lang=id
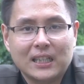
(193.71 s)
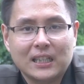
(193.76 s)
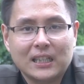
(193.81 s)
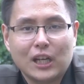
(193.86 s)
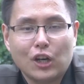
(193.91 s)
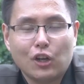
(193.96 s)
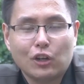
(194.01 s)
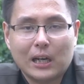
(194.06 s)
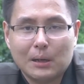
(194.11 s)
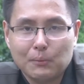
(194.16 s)

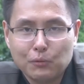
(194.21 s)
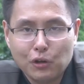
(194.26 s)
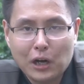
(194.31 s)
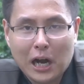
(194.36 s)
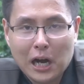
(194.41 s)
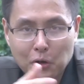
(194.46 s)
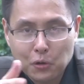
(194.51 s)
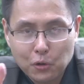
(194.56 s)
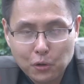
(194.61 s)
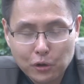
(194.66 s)
Kalau
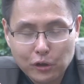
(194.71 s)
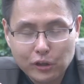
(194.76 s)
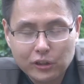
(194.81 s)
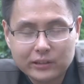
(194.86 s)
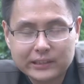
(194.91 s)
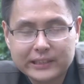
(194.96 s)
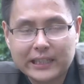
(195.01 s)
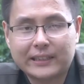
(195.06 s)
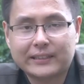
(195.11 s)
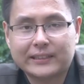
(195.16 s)
kamu nganggur,
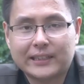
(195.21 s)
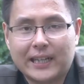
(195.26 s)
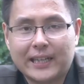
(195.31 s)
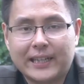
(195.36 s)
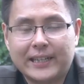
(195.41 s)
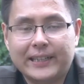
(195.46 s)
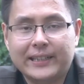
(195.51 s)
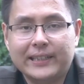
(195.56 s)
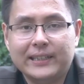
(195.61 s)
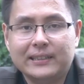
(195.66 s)

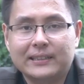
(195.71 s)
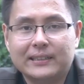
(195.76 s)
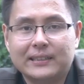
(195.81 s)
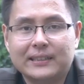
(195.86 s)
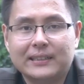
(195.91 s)
santai,